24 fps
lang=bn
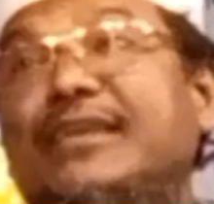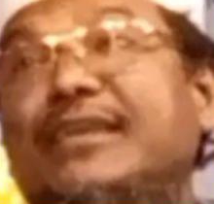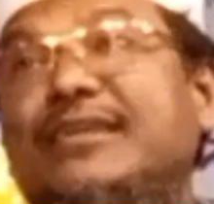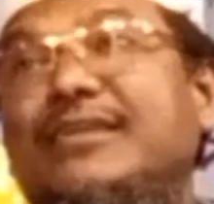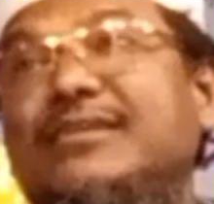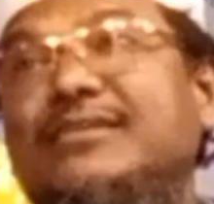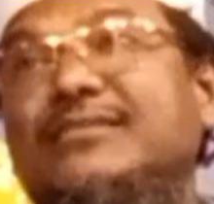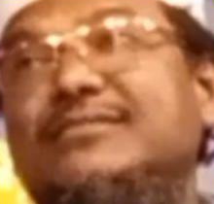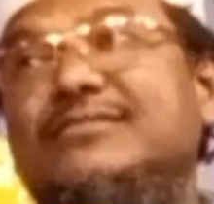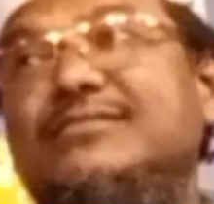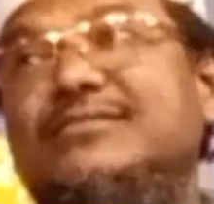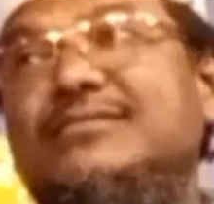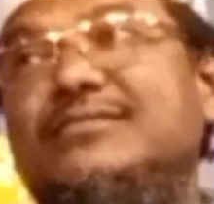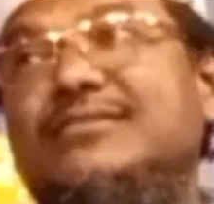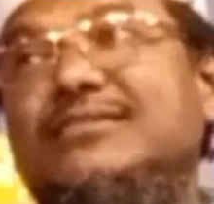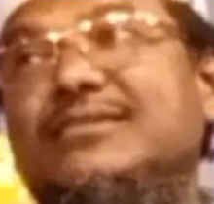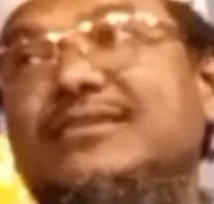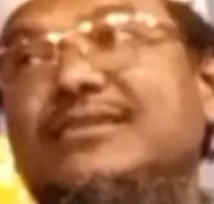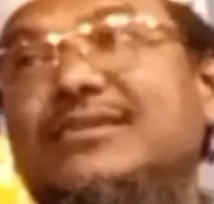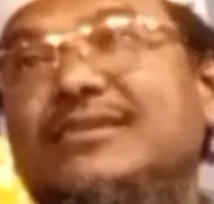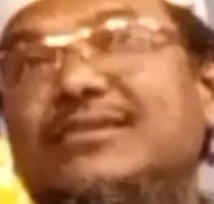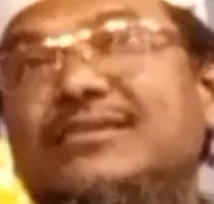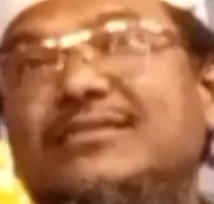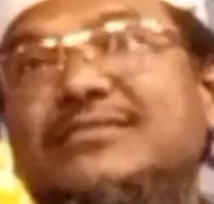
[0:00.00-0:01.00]
দিন
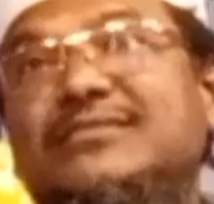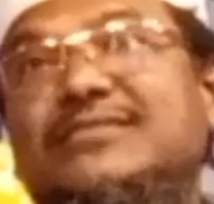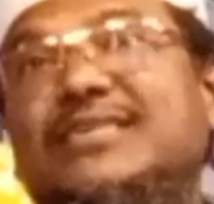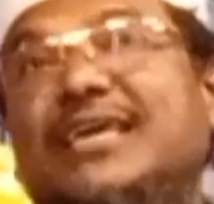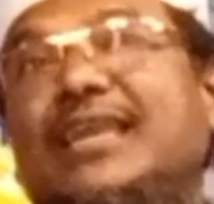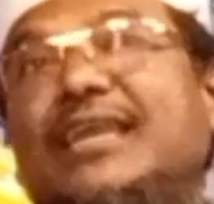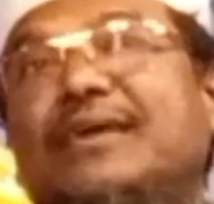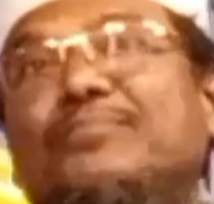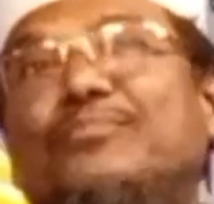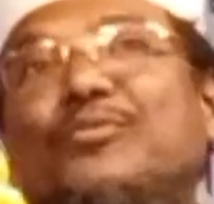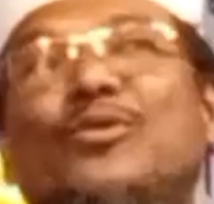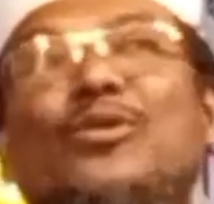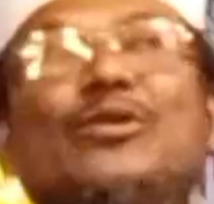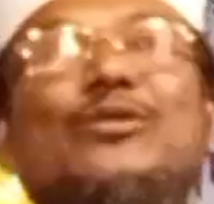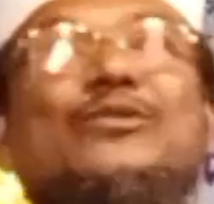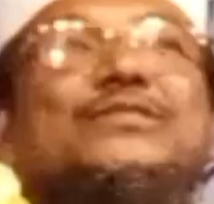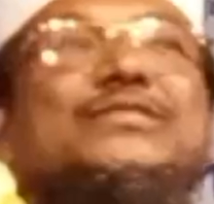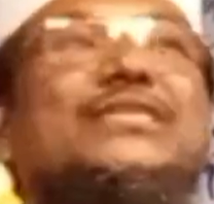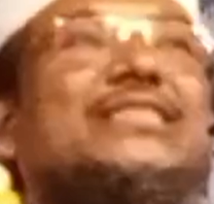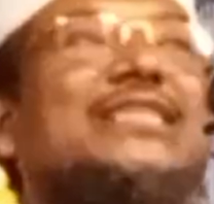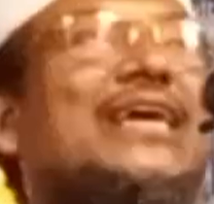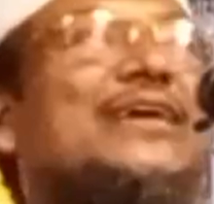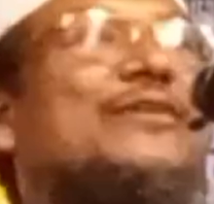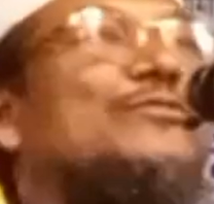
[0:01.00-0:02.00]
জেলে বলল যে